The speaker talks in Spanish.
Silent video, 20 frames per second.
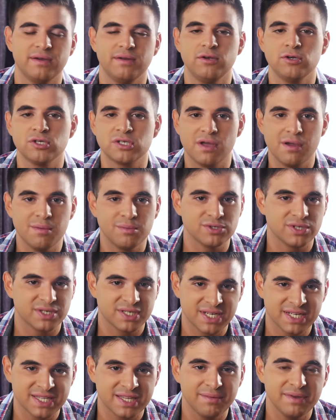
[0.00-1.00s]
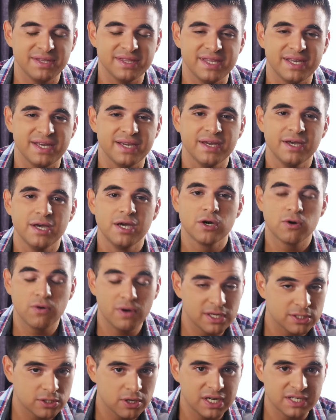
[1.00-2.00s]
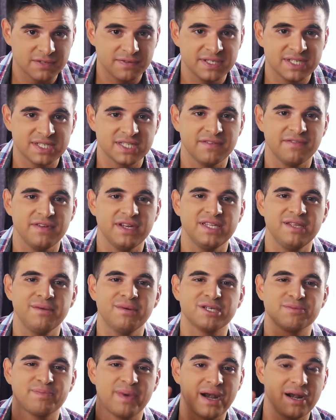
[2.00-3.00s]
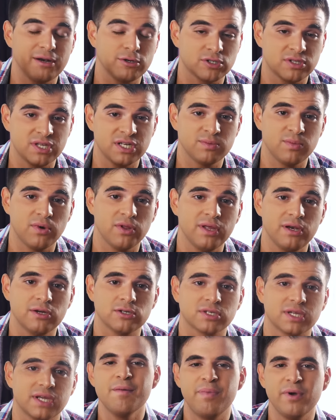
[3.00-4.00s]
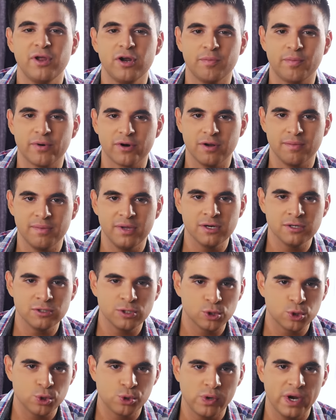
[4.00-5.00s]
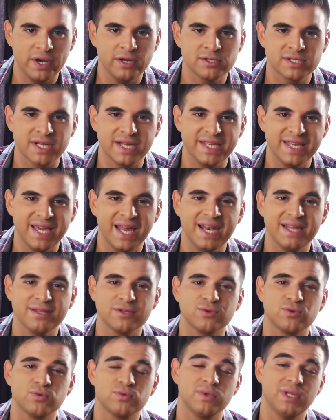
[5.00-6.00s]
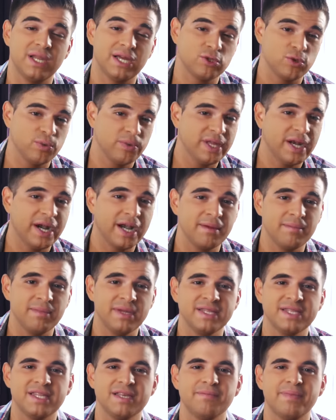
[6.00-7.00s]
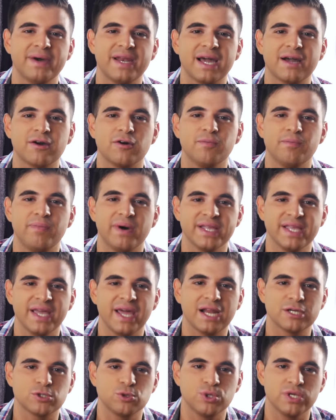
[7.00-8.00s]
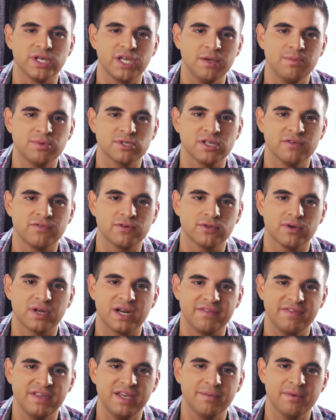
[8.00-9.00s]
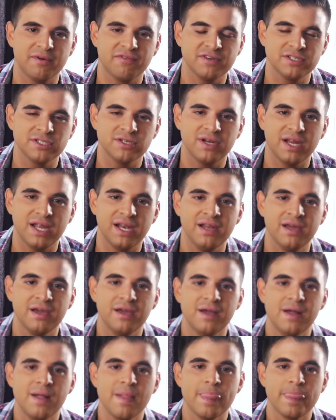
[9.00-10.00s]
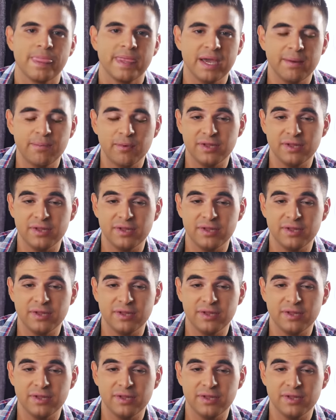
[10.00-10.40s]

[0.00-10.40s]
No sabemos exactamente cuáles son las fechas definitivas para los tres modelos, pero por lo menos los usuarios que ya la tuvieran en mente para acompañar a sus equipos de fotografía profesional ya